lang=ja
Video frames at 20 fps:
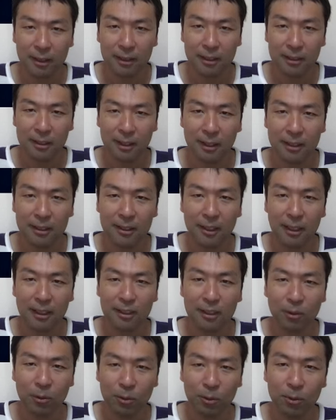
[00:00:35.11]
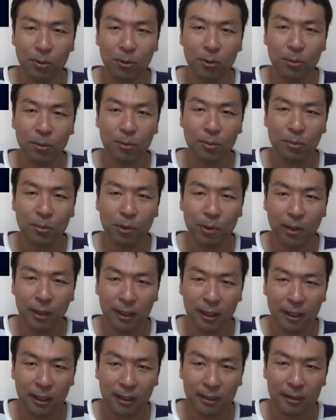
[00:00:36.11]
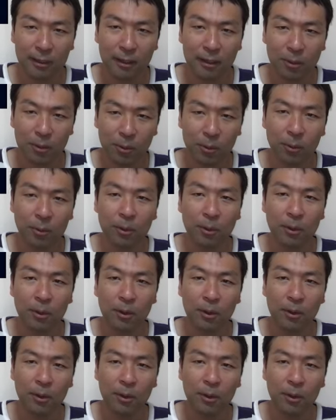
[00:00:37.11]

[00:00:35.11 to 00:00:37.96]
詐欺サイトの見分け方と